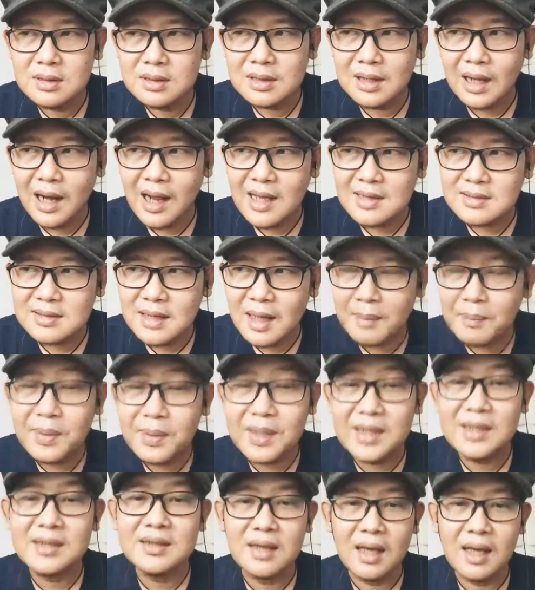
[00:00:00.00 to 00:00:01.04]
terasa
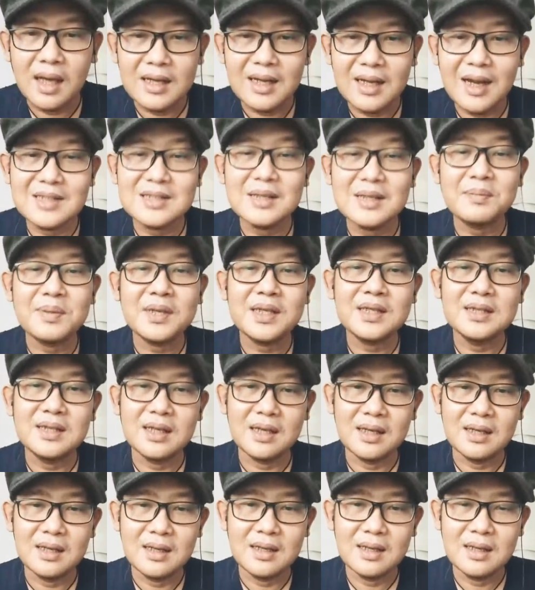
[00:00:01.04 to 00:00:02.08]
perihnya ada rasa
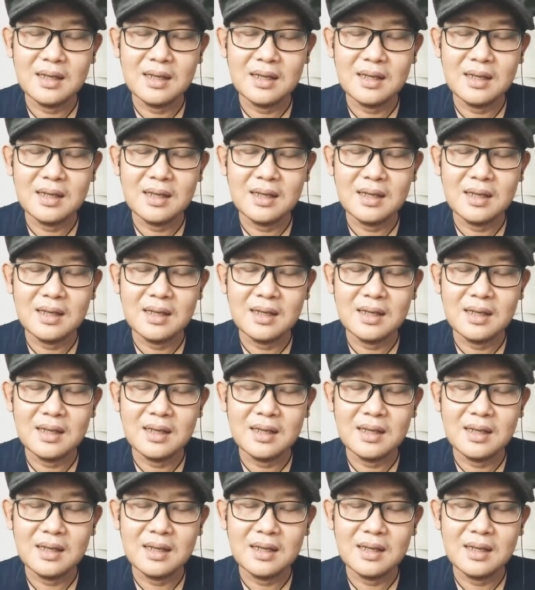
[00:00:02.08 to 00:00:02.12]
perihnya